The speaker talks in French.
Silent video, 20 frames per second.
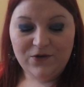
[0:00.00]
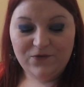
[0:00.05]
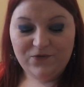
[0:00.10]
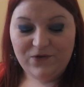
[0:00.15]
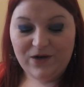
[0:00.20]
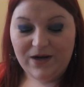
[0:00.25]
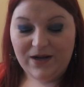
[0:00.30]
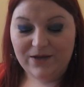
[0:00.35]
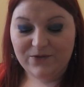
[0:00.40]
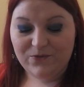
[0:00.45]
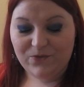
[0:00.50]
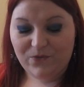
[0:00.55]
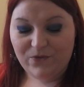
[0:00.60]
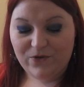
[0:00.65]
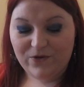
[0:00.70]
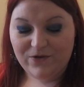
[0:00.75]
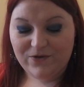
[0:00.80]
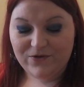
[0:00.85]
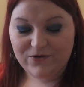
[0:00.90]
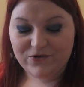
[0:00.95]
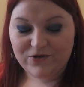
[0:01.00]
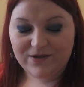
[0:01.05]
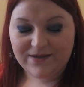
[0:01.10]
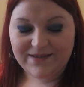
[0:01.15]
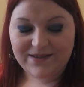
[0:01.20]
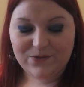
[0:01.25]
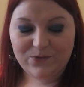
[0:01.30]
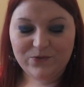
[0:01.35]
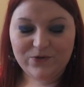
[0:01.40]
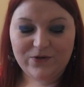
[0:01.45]
Voilà, donc euh, je suis
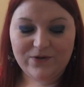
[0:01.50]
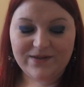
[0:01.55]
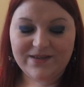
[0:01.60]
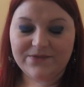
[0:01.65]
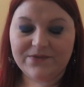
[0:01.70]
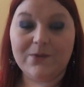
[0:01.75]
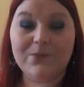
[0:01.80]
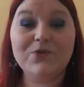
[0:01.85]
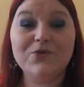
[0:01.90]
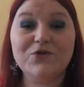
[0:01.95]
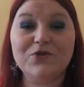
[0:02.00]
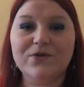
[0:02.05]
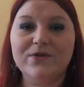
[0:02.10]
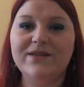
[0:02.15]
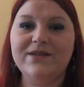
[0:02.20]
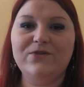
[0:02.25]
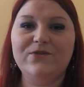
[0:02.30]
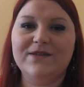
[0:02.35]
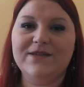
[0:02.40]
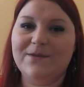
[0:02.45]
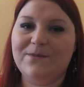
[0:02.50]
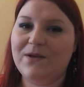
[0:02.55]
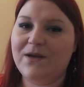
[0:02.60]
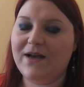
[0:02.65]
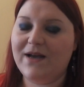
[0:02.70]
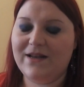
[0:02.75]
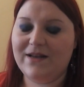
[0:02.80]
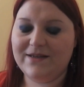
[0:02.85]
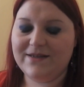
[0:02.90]
assez contente, c'est vraiment gentil de sa part,